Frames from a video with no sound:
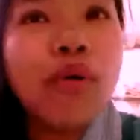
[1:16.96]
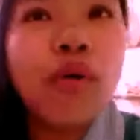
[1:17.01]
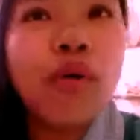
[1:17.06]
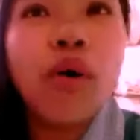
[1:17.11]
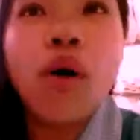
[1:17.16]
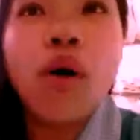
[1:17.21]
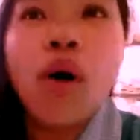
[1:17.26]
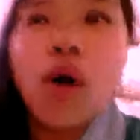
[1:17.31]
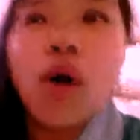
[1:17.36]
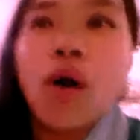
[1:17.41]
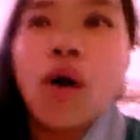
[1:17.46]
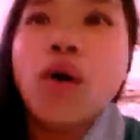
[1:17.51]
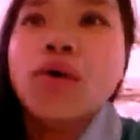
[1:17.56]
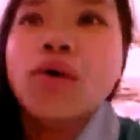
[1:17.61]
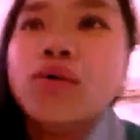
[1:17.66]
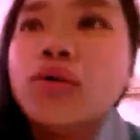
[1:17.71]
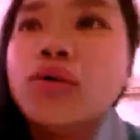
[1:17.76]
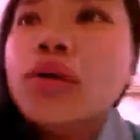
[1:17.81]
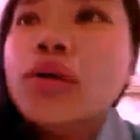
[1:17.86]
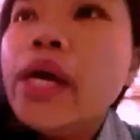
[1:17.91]
yung buhok ko?
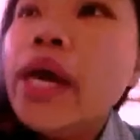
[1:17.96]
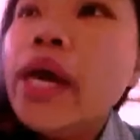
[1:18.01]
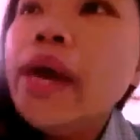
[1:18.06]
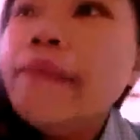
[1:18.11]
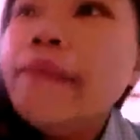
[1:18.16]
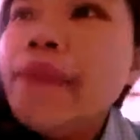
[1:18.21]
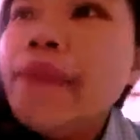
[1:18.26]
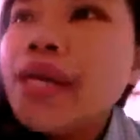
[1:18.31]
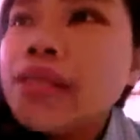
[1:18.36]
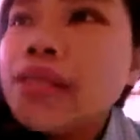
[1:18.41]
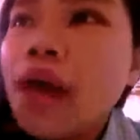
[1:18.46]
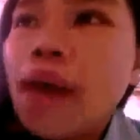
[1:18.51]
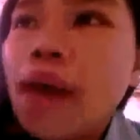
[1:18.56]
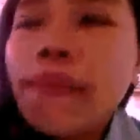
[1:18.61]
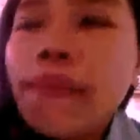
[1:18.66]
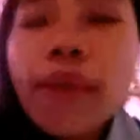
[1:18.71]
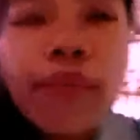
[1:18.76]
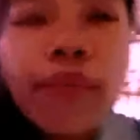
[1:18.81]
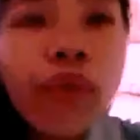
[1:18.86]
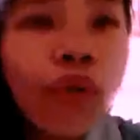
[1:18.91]
Eh,
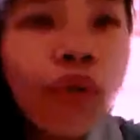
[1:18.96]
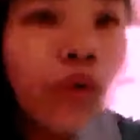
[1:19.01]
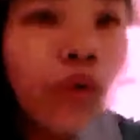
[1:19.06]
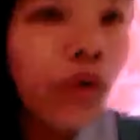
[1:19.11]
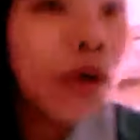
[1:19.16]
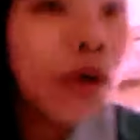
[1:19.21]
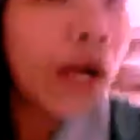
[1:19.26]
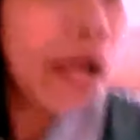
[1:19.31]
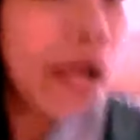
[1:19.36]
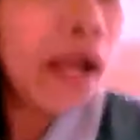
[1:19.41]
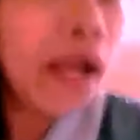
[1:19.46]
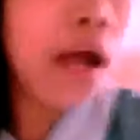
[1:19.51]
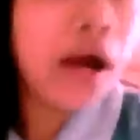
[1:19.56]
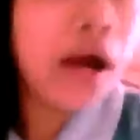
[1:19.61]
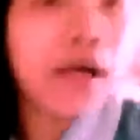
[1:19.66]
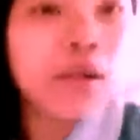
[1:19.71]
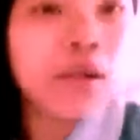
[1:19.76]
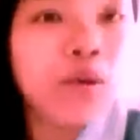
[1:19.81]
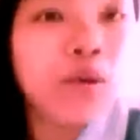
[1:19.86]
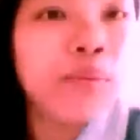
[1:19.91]
basa pa po.
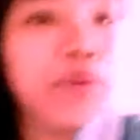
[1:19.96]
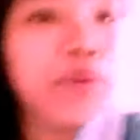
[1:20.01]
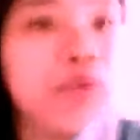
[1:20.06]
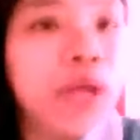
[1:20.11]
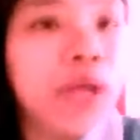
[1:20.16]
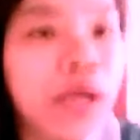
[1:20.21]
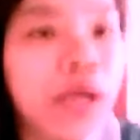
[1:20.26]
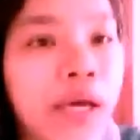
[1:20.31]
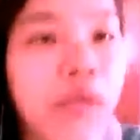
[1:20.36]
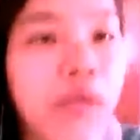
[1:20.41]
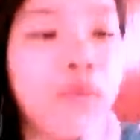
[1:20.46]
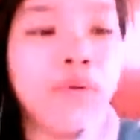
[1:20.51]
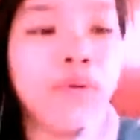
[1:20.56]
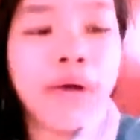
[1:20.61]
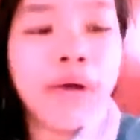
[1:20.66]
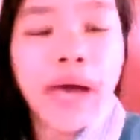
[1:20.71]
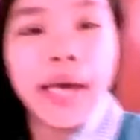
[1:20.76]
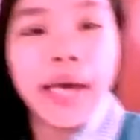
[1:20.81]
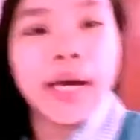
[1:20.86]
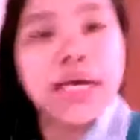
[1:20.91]
Kailangan ko po siyang
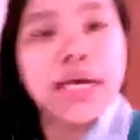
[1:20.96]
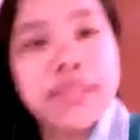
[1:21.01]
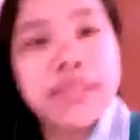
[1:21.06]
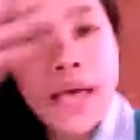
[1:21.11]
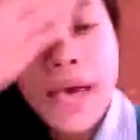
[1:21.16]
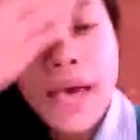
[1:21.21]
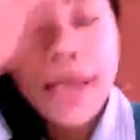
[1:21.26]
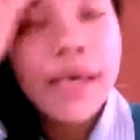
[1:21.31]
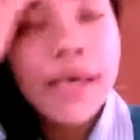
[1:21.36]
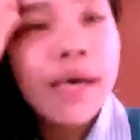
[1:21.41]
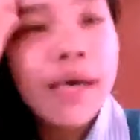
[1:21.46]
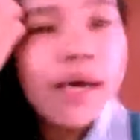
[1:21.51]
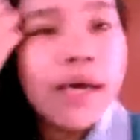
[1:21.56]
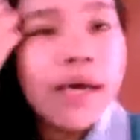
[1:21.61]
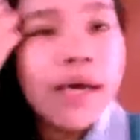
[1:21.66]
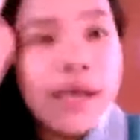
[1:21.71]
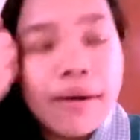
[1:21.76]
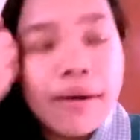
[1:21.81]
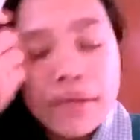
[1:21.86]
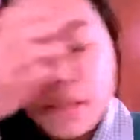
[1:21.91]
ilugay
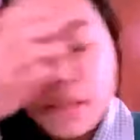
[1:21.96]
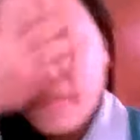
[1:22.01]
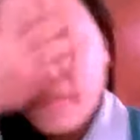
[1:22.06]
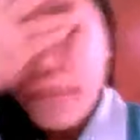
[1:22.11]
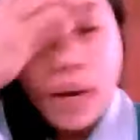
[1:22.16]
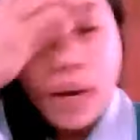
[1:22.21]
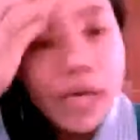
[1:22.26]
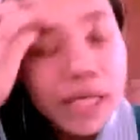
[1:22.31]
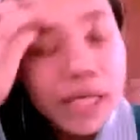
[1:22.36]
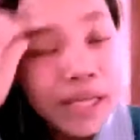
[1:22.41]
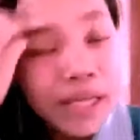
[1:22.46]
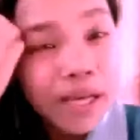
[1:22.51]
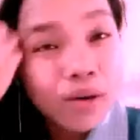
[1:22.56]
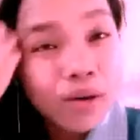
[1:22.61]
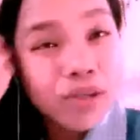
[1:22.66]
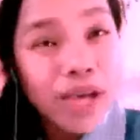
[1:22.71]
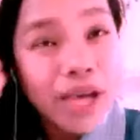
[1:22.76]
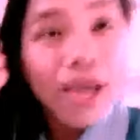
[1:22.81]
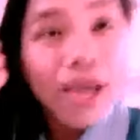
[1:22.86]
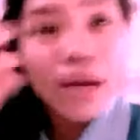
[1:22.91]
kasi pag
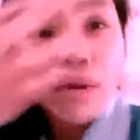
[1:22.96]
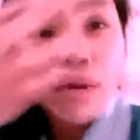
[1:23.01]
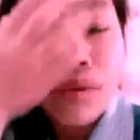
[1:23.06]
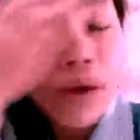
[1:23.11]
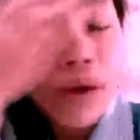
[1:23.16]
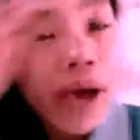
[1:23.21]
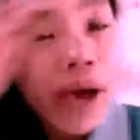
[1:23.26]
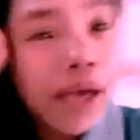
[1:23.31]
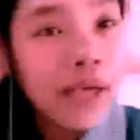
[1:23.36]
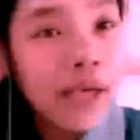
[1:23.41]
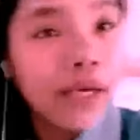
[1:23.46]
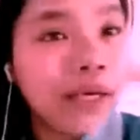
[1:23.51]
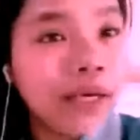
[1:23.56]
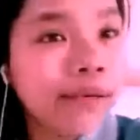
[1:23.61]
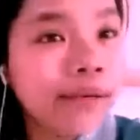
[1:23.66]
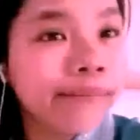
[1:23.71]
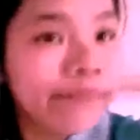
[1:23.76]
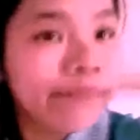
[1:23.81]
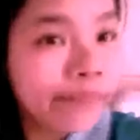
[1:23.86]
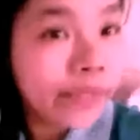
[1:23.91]
hindi ko siya
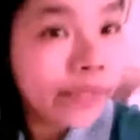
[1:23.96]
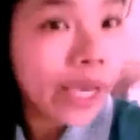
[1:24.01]
ilugay,